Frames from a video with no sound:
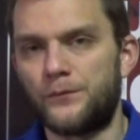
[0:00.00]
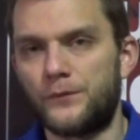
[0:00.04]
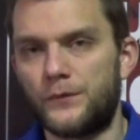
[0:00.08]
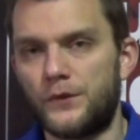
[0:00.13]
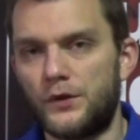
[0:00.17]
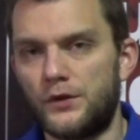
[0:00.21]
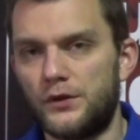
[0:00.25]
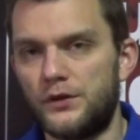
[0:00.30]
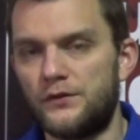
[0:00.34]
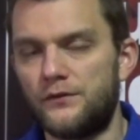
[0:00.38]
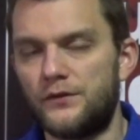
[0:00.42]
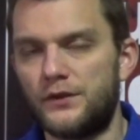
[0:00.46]

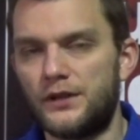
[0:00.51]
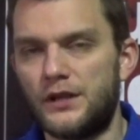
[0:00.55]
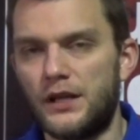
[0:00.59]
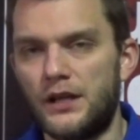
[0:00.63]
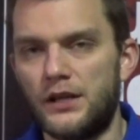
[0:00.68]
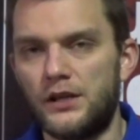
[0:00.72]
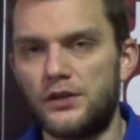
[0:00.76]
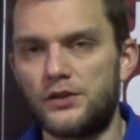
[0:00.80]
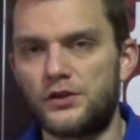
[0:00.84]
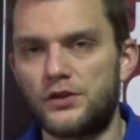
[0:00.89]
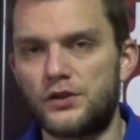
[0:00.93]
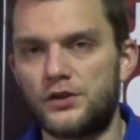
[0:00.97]
No i
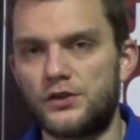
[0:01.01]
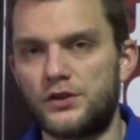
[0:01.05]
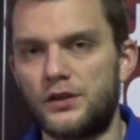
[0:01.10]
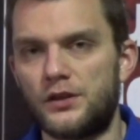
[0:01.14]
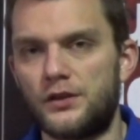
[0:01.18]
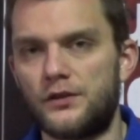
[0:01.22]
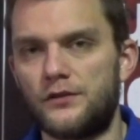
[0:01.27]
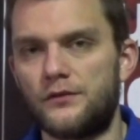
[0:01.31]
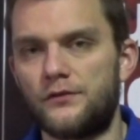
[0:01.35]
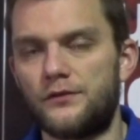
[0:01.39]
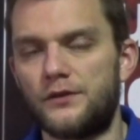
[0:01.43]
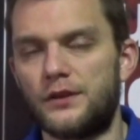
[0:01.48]
wydaje się,
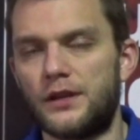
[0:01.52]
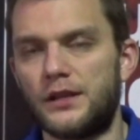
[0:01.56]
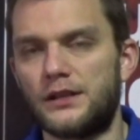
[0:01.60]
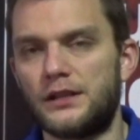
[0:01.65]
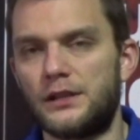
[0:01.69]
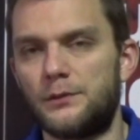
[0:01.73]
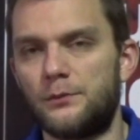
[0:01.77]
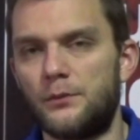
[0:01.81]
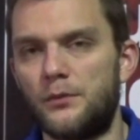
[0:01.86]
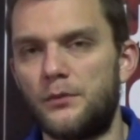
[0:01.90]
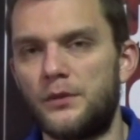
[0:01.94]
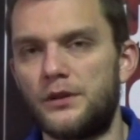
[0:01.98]
że na
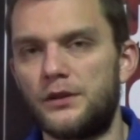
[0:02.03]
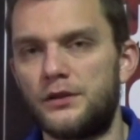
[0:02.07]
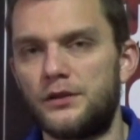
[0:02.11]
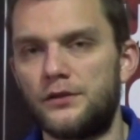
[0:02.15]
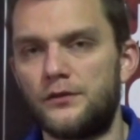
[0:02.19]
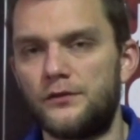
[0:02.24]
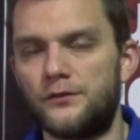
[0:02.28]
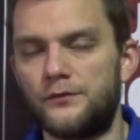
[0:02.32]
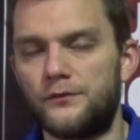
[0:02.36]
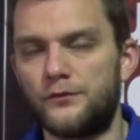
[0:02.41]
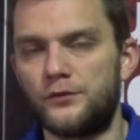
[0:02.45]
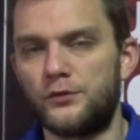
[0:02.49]
ten moment
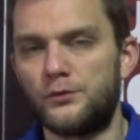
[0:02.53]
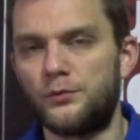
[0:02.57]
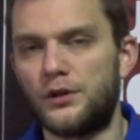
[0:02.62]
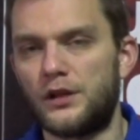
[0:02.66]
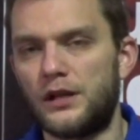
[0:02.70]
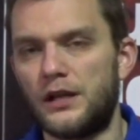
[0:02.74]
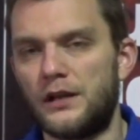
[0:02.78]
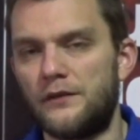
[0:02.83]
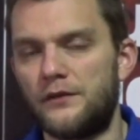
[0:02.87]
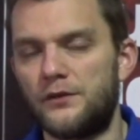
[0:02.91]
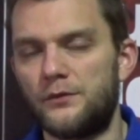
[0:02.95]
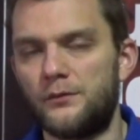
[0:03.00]

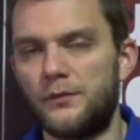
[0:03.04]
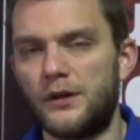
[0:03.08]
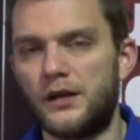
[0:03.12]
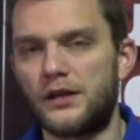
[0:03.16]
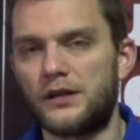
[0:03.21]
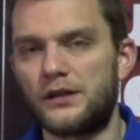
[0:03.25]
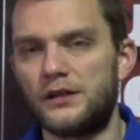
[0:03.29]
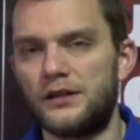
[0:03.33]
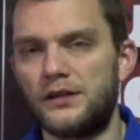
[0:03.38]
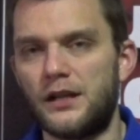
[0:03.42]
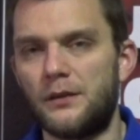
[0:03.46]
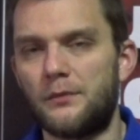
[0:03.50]
Football Heaven
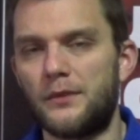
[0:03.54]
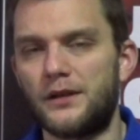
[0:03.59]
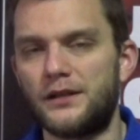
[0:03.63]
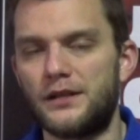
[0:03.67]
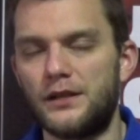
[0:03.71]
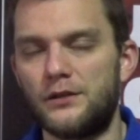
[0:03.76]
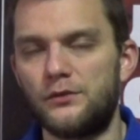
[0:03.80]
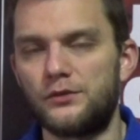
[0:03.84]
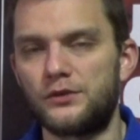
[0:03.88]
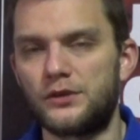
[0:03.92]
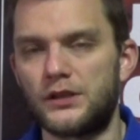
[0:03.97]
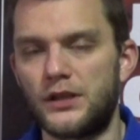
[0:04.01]
Bar i
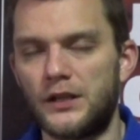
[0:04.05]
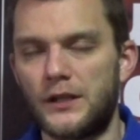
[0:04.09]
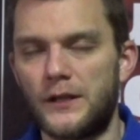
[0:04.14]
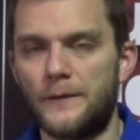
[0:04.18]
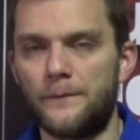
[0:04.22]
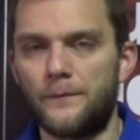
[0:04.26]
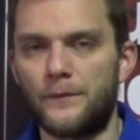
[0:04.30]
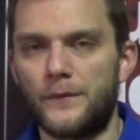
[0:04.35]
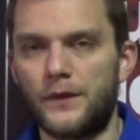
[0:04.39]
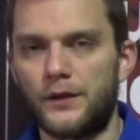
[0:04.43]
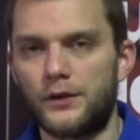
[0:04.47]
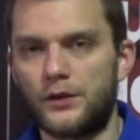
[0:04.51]
Amadeus
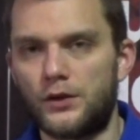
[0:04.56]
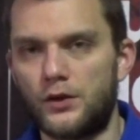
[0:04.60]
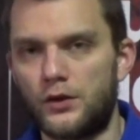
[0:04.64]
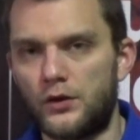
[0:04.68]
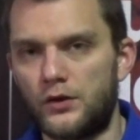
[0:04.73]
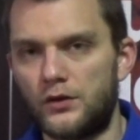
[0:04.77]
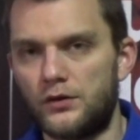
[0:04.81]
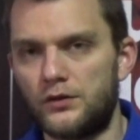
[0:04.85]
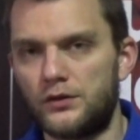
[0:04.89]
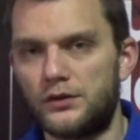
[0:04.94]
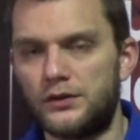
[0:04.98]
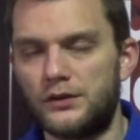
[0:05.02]

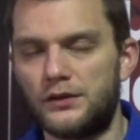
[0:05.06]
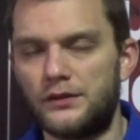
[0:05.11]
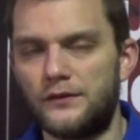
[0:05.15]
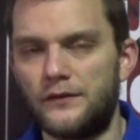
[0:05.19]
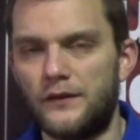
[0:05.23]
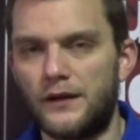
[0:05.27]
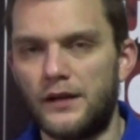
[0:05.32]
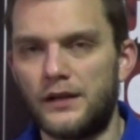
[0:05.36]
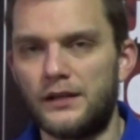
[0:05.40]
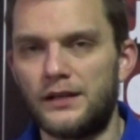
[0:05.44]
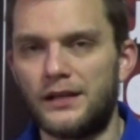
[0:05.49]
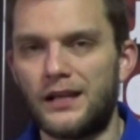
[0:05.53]
to
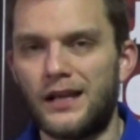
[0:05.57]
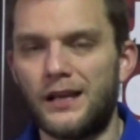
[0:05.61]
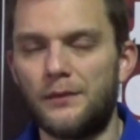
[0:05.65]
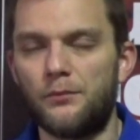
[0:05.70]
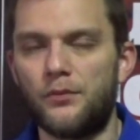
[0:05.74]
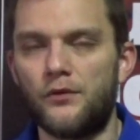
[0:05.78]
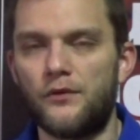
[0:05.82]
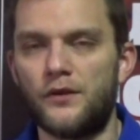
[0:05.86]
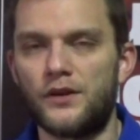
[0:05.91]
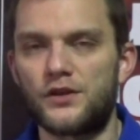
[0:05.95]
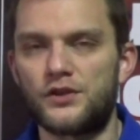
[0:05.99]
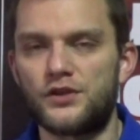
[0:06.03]
dwaj
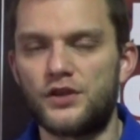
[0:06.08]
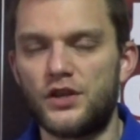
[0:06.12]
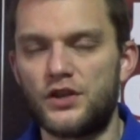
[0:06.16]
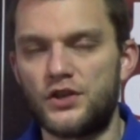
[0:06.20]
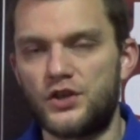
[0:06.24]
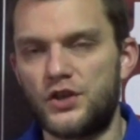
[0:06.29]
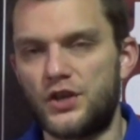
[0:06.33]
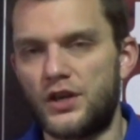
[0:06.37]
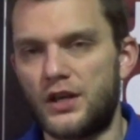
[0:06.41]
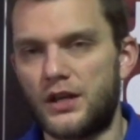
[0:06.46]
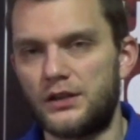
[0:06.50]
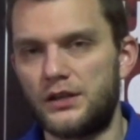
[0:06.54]

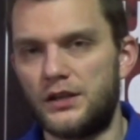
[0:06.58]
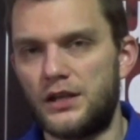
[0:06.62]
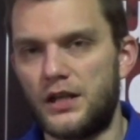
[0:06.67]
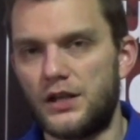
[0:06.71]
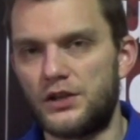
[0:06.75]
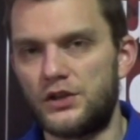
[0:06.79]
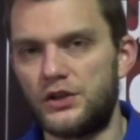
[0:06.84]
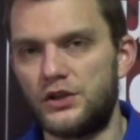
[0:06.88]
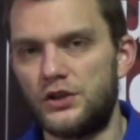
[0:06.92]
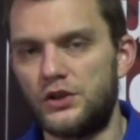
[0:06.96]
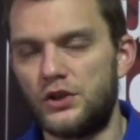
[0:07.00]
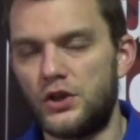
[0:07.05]
najpoważniejsi
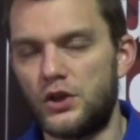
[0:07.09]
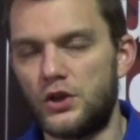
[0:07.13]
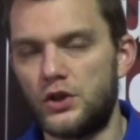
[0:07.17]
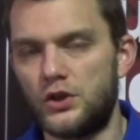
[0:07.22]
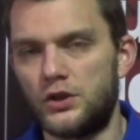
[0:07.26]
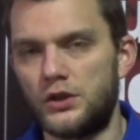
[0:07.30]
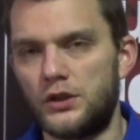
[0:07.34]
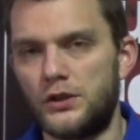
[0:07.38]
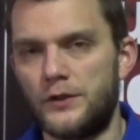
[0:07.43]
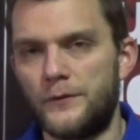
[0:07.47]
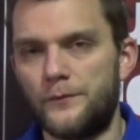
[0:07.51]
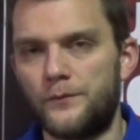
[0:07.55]
kandydaci do
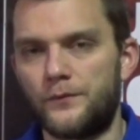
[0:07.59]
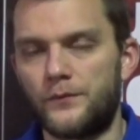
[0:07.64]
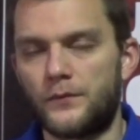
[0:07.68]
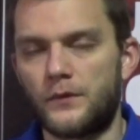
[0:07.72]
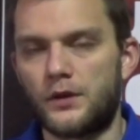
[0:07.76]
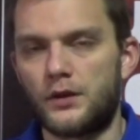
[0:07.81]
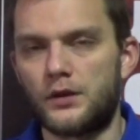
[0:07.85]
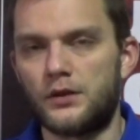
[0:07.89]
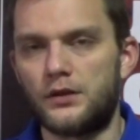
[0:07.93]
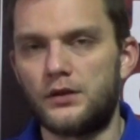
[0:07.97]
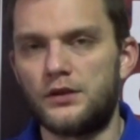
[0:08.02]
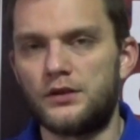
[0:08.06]

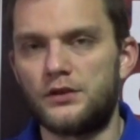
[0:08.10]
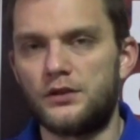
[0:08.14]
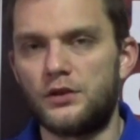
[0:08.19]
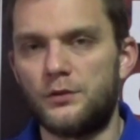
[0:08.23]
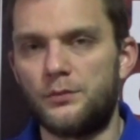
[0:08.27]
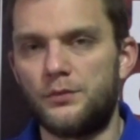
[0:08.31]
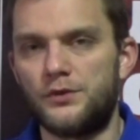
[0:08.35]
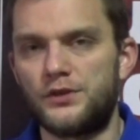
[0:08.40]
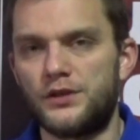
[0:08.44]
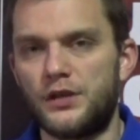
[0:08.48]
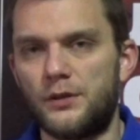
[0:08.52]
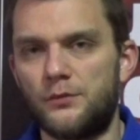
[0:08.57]
e,
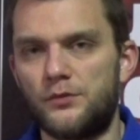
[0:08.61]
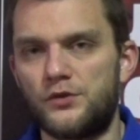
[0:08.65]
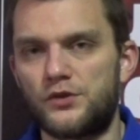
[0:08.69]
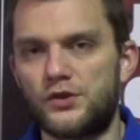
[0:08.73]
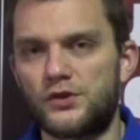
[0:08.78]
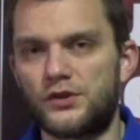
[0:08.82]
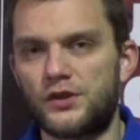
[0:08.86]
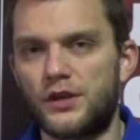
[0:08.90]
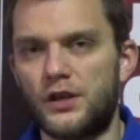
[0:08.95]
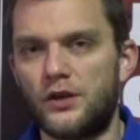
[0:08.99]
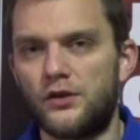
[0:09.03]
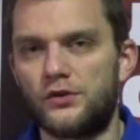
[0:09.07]
zdobycia
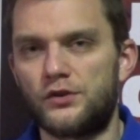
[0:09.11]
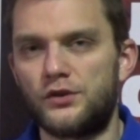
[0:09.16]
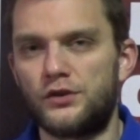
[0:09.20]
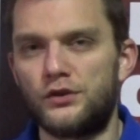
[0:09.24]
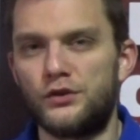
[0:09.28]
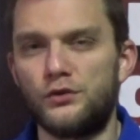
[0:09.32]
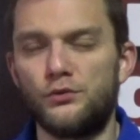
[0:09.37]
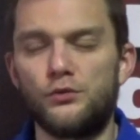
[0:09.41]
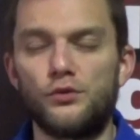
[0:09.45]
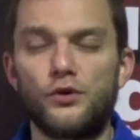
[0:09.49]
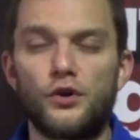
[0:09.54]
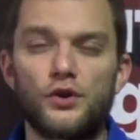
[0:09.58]
mistrzowskiego
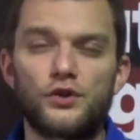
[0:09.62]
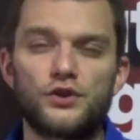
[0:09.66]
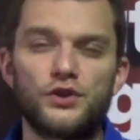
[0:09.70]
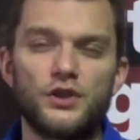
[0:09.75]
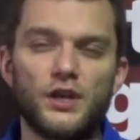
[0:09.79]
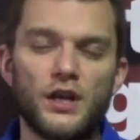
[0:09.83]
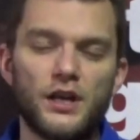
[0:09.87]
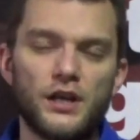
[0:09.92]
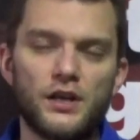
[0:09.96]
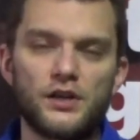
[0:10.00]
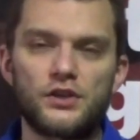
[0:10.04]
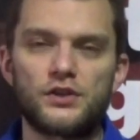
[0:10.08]
tytułu,
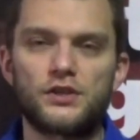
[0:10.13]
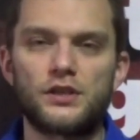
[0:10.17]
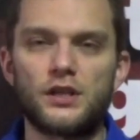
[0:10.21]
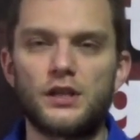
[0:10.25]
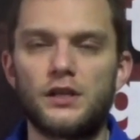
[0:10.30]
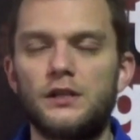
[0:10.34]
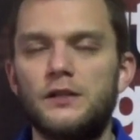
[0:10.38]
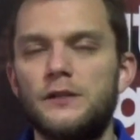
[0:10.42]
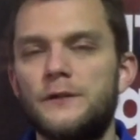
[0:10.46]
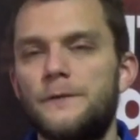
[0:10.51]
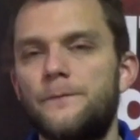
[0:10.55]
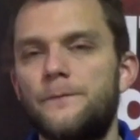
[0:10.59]
choć ja jeszcze